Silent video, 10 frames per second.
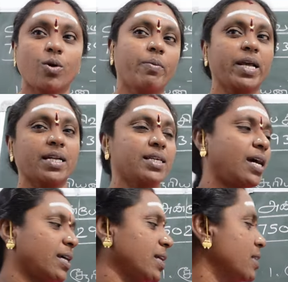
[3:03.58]

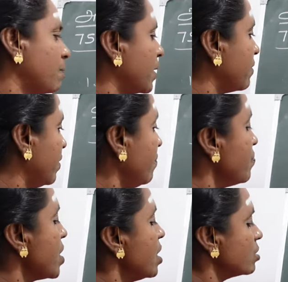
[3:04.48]
அப்படிங்கிறதுக்காக தான் இந்த பதிவு
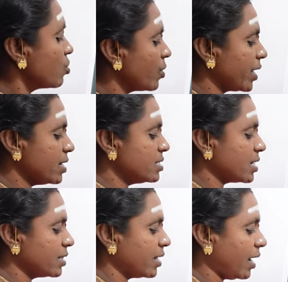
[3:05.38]
சூரியன்
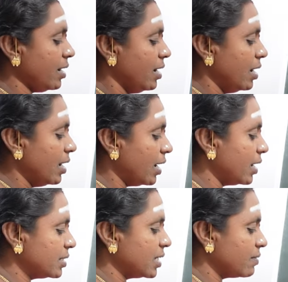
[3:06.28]
சந்திரன்
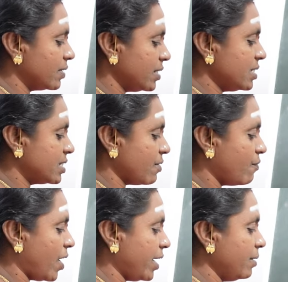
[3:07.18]
அடுத்தது வந்து செவ்வாய்